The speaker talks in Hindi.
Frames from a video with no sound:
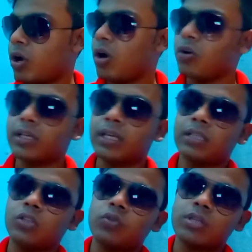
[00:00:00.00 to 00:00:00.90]
ऑन किया
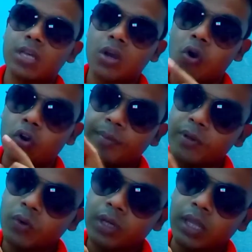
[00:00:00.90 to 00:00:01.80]
था तो ये ऑन भी
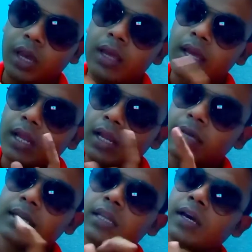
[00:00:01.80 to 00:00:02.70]
हुआ था
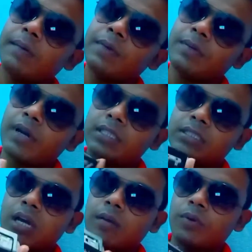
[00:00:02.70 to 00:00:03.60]
लेकिन अभी भाई
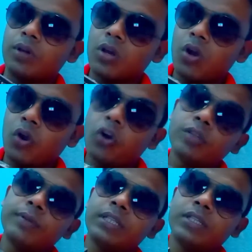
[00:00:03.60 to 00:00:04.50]
साहब ऑन
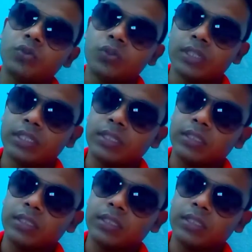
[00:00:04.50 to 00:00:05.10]
भी नहीं हो रही है